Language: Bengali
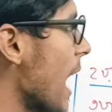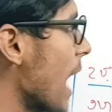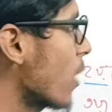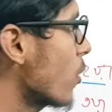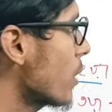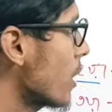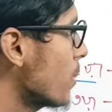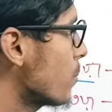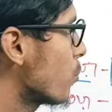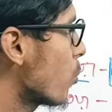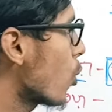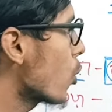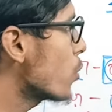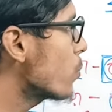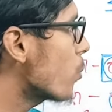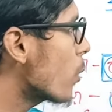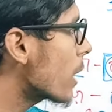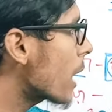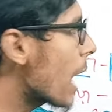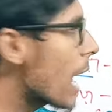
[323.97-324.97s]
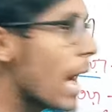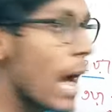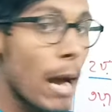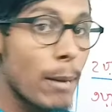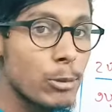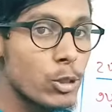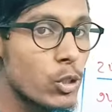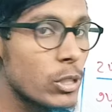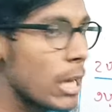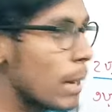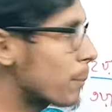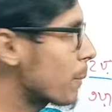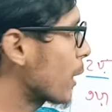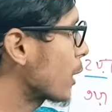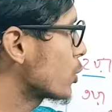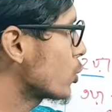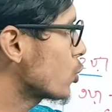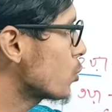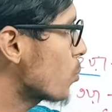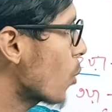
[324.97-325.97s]
এখন এই বই পড়া আমি যদি
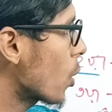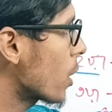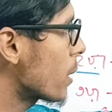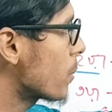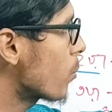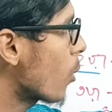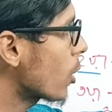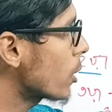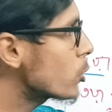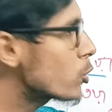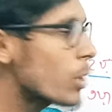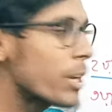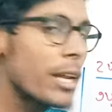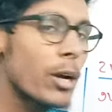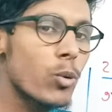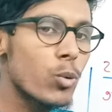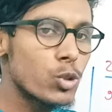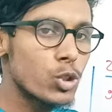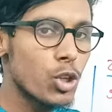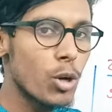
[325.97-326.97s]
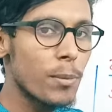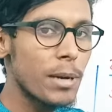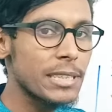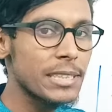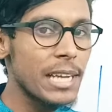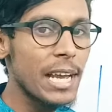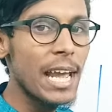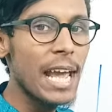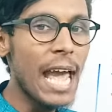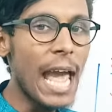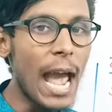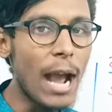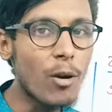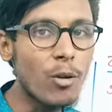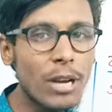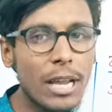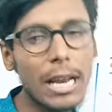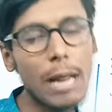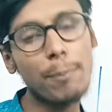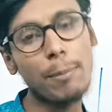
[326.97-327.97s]
আপনাকে যদি বলেন বলেন তো এটা কোন সমাস
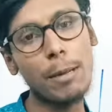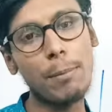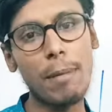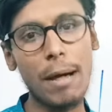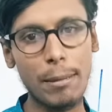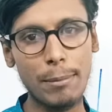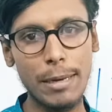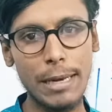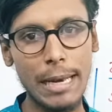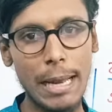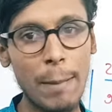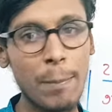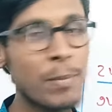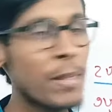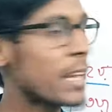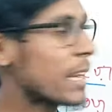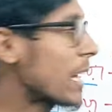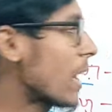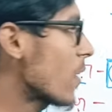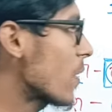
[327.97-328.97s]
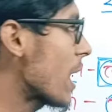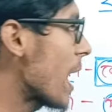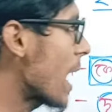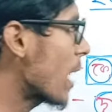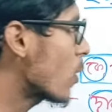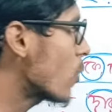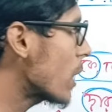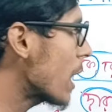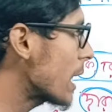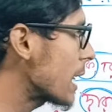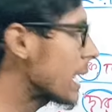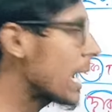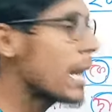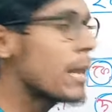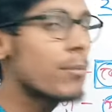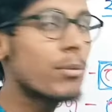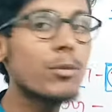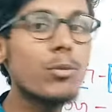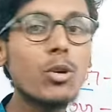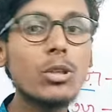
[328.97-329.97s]
এখন আর আপনি পারবেন না কারণ এখন আর
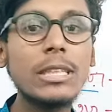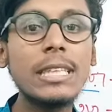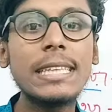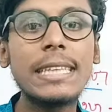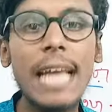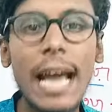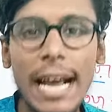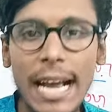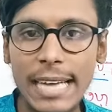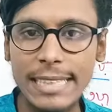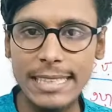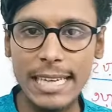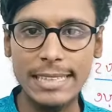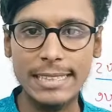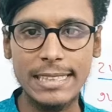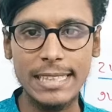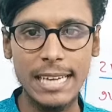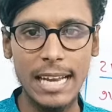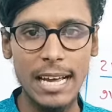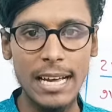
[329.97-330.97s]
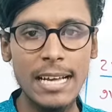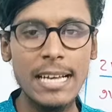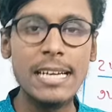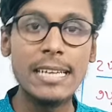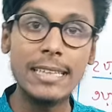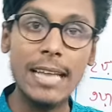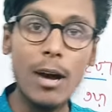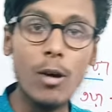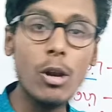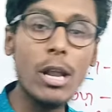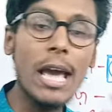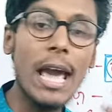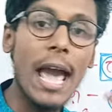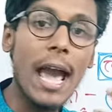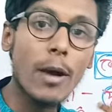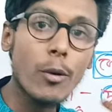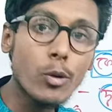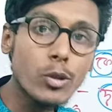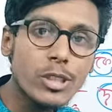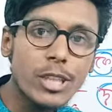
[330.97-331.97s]
এখানে বিভক্তি দেখা যাচ্ছে না তাহলে
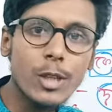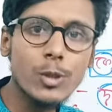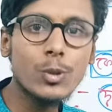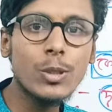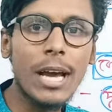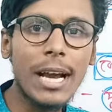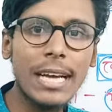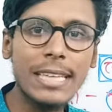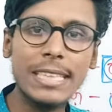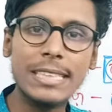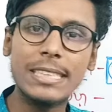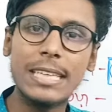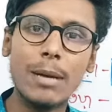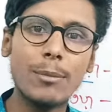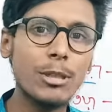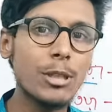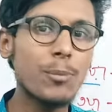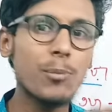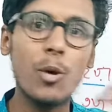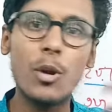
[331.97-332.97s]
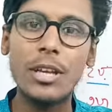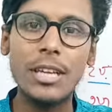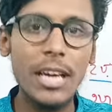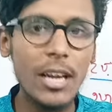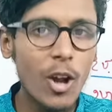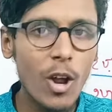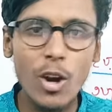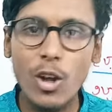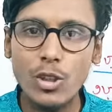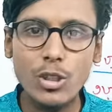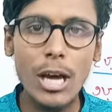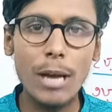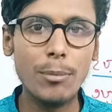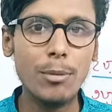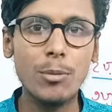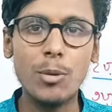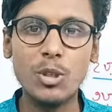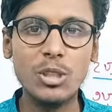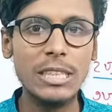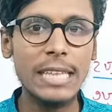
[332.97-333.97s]
এখন যেহেতু দেখা যাচ্ছে না আমাদের পরীক্ষার হলেও তো আর
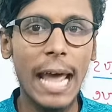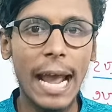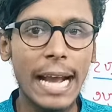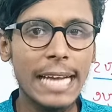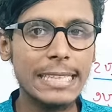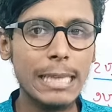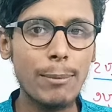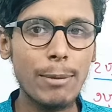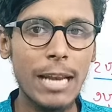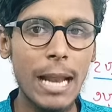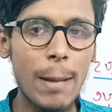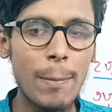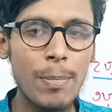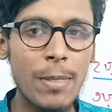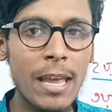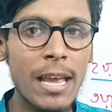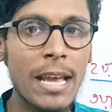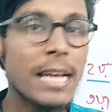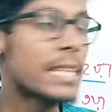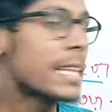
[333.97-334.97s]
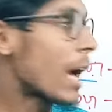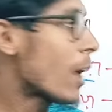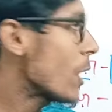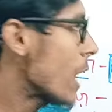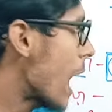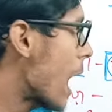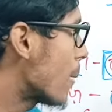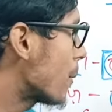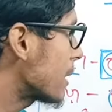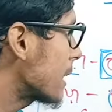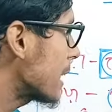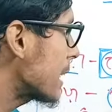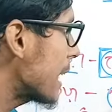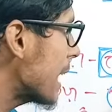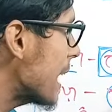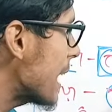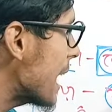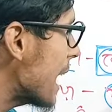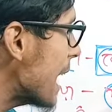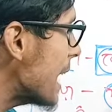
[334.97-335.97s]
বিভক্তি দেখা যাবে না তাহলে
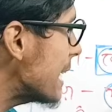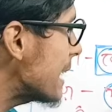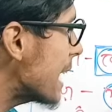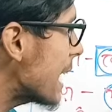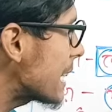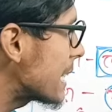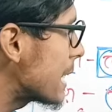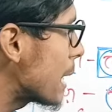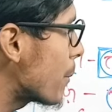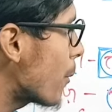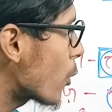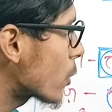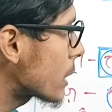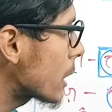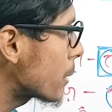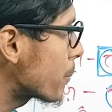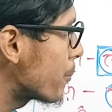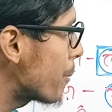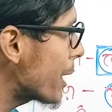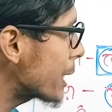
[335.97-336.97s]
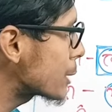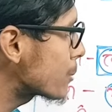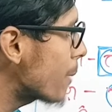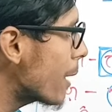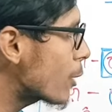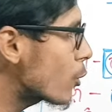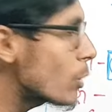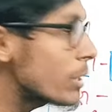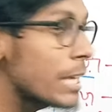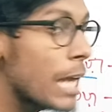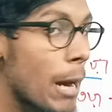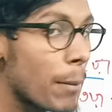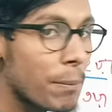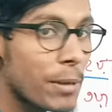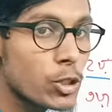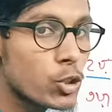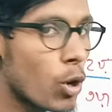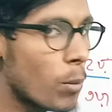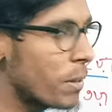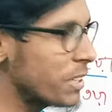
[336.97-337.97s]
আমাদেরকে এইটা দিয়ে অর্থাৎ ব্যাসবাক্য দিয়ে
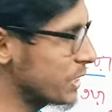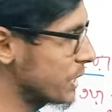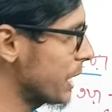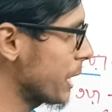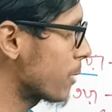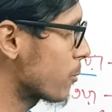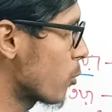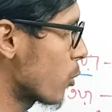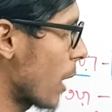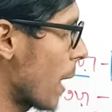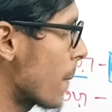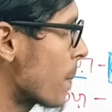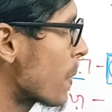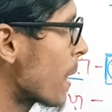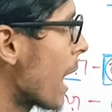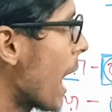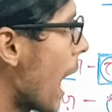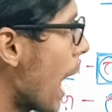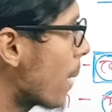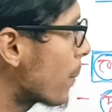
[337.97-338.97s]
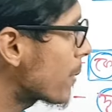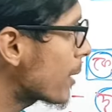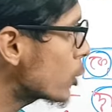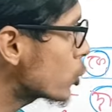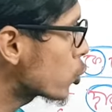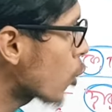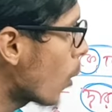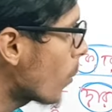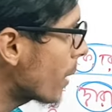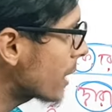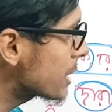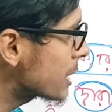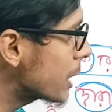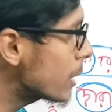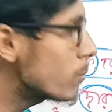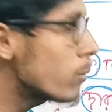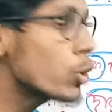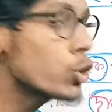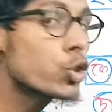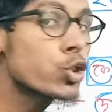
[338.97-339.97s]
আমরা সমাজ শিখবো না আমরা সমাজ
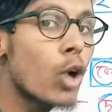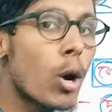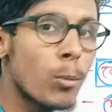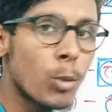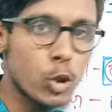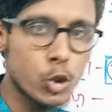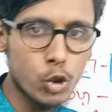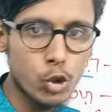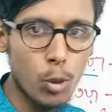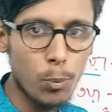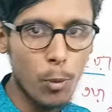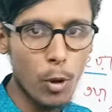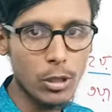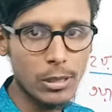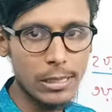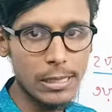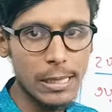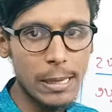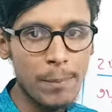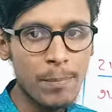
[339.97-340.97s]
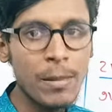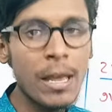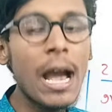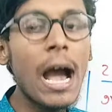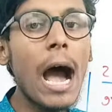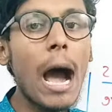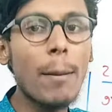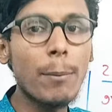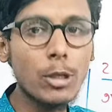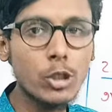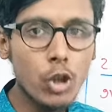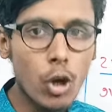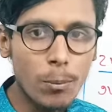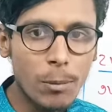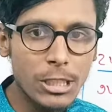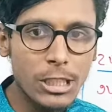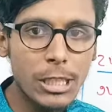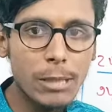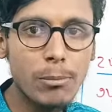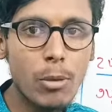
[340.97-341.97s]
শিখব সমস্ত পদ দিয়ে আমরা
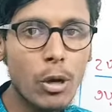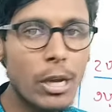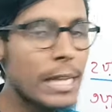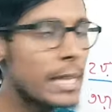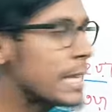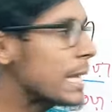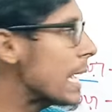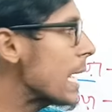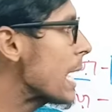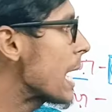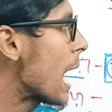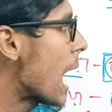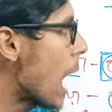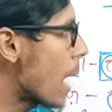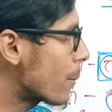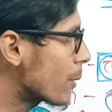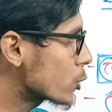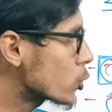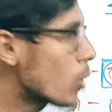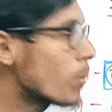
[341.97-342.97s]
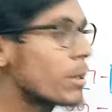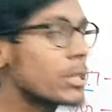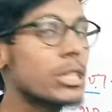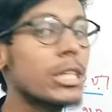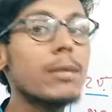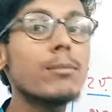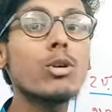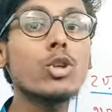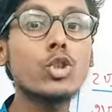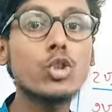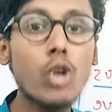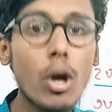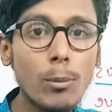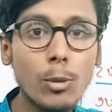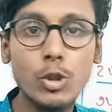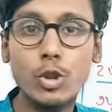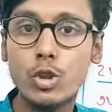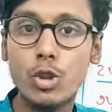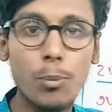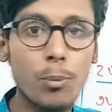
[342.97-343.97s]
সমাজ শিখবো কি দিয়ে আমরা সমাজ শিখব
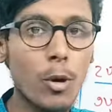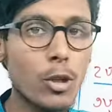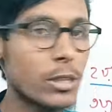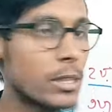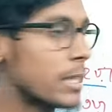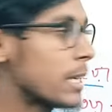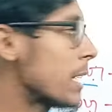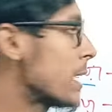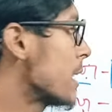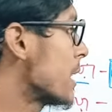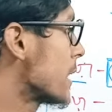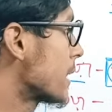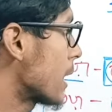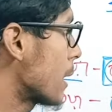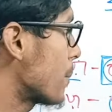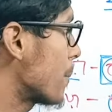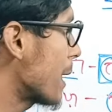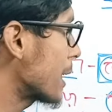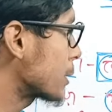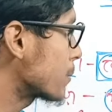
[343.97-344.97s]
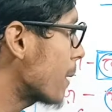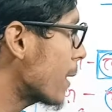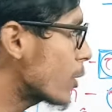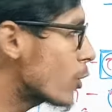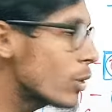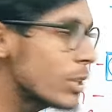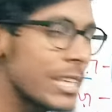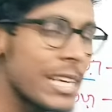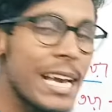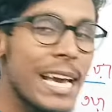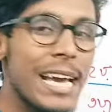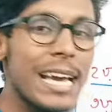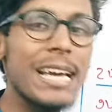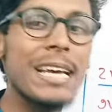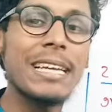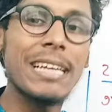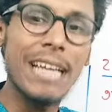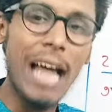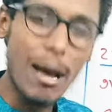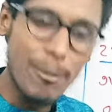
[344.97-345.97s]
সমস্ত পদ দিয়ে তাহলে ব্যাসবাক্য দিয়ে
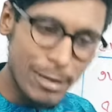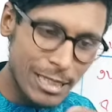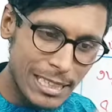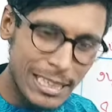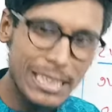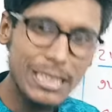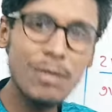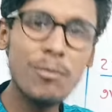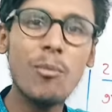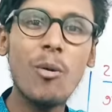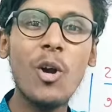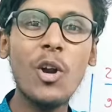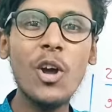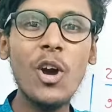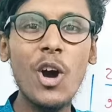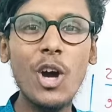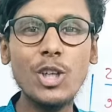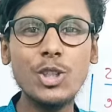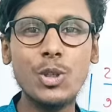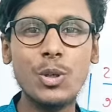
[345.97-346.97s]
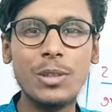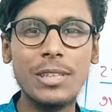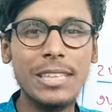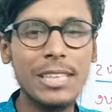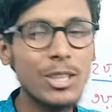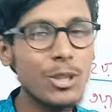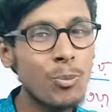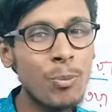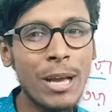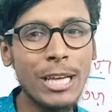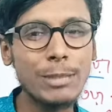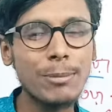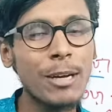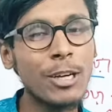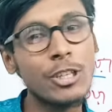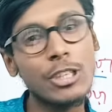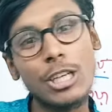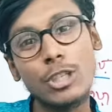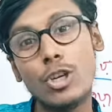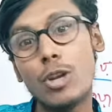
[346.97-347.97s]
আমাদের কাছে মনে হয় সঠিক কিন্তু ব্যাস
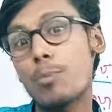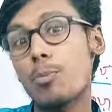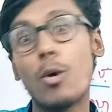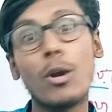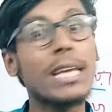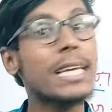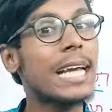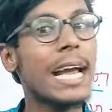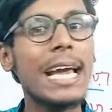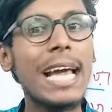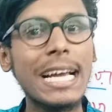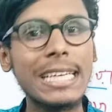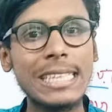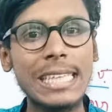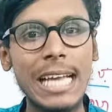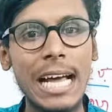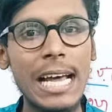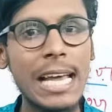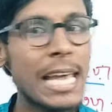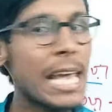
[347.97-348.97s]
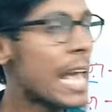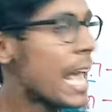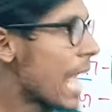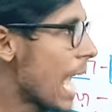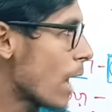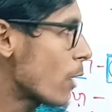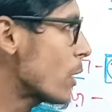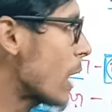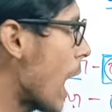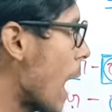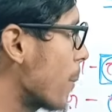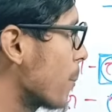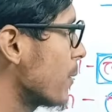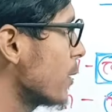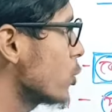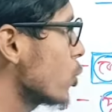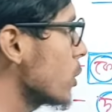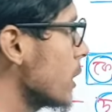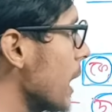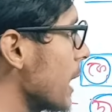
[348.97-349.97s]
বাক্য তো আসলে পরীক্ষায় আসে না এখন আপনি
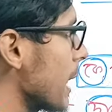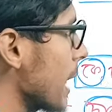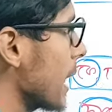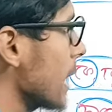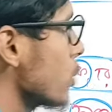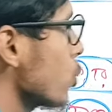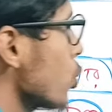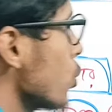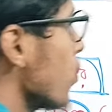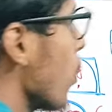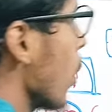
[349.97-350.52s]
যদি এটাকে যদি